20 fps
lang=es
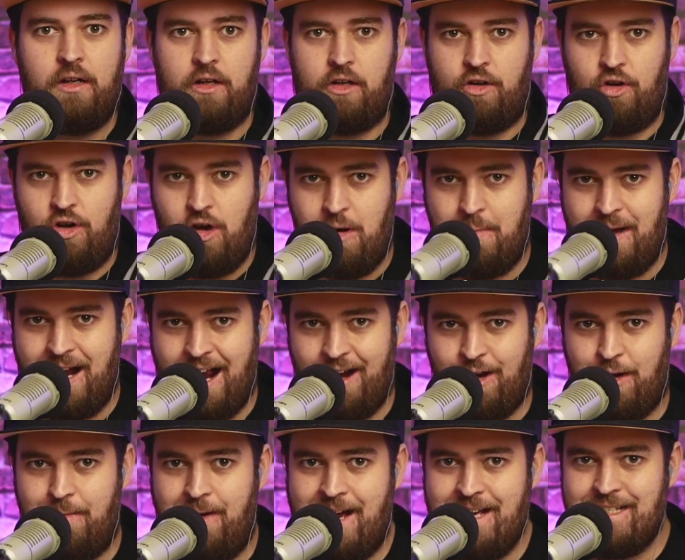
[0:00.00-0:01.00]
No me
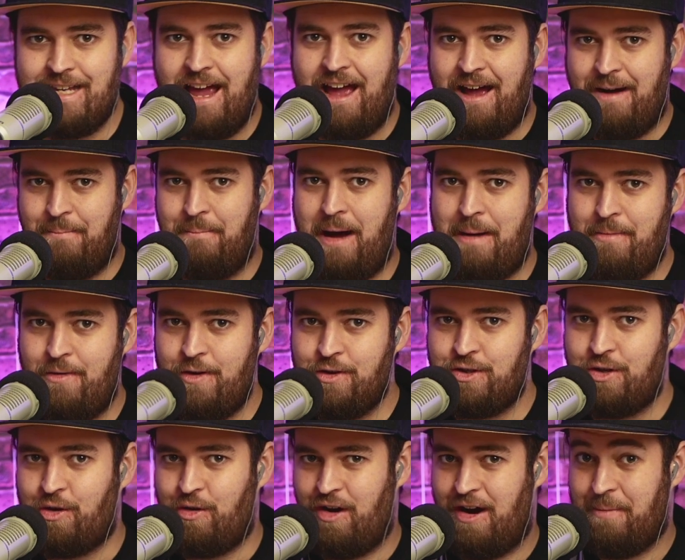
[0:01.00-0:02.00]
alargo más, vamos
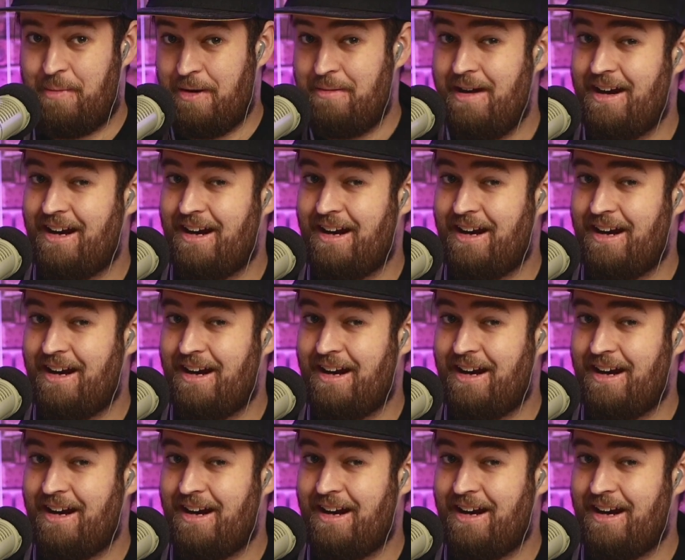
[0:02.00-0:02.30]
con el primer